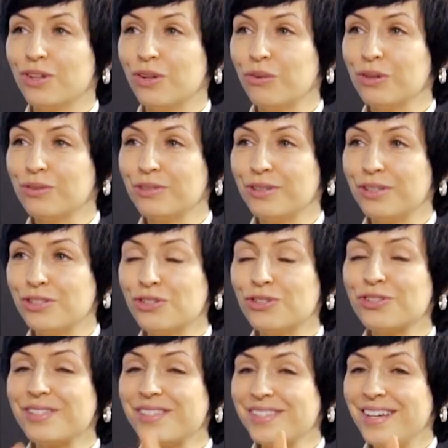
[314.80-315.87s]
налоговую
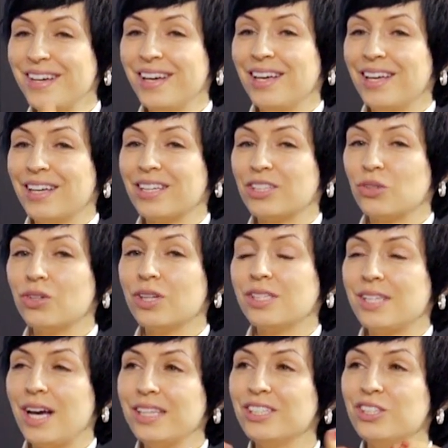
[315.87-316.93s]
отчетность, которая
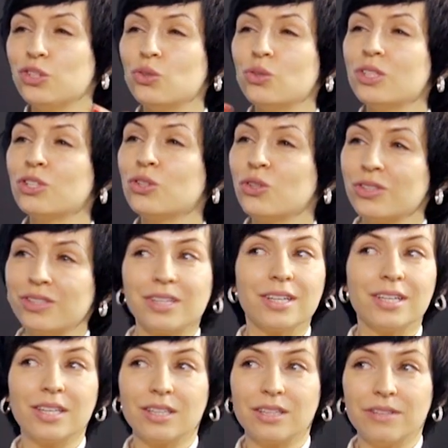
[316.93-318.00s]
тянет и других
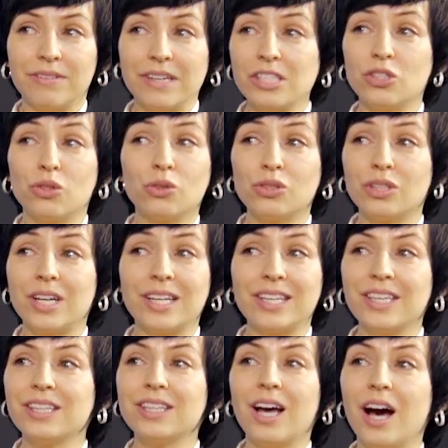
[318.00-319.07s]
контрагентов. Эти
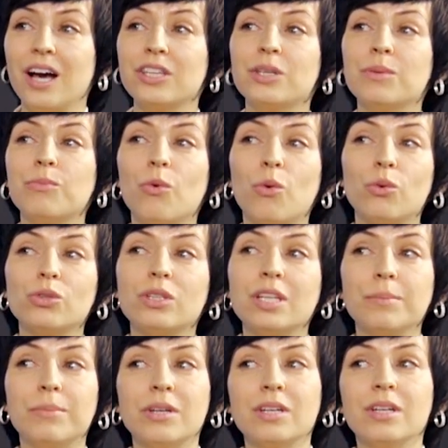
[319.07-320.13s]
контрагенты, они могут
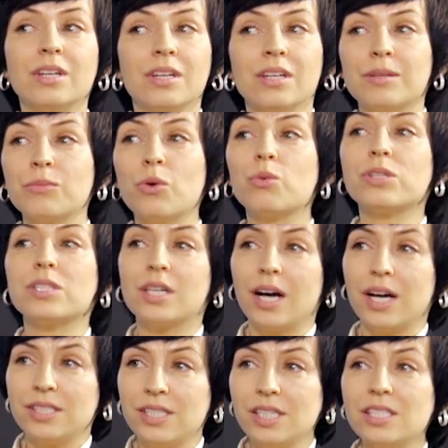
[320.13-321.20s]
либо могут
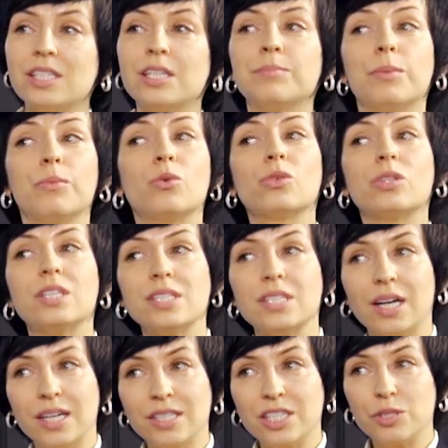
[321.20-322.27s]
захотеть, либо могут не
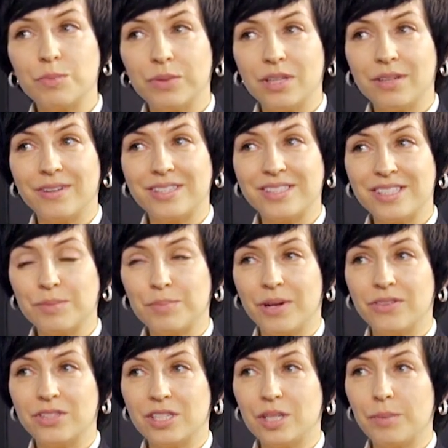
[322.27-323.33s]
захотеть подавать
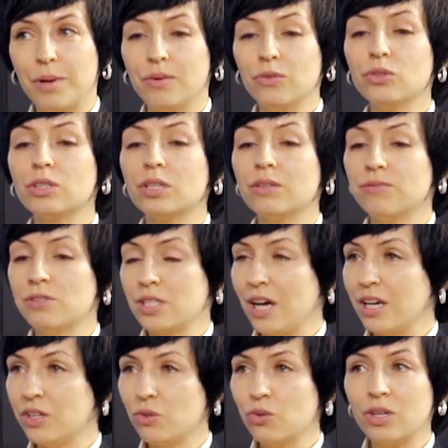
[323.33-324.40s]
исправительные проводки,
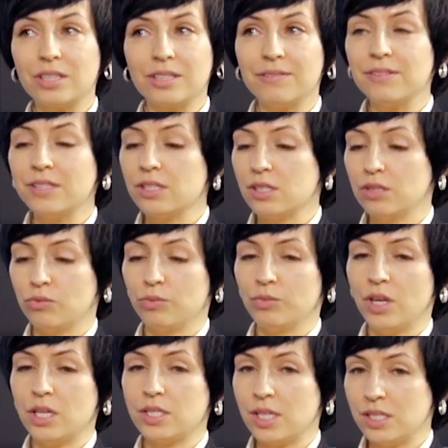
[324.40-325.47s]
фискальные органы видят. У
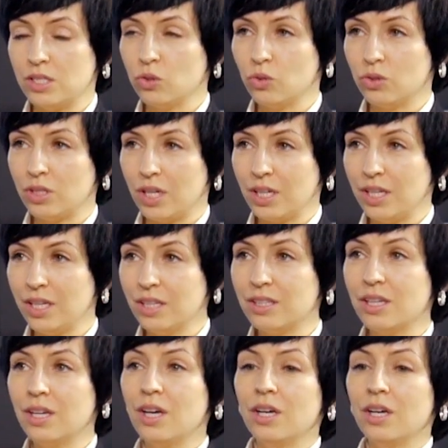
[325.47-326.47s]
меня есть один контрагент,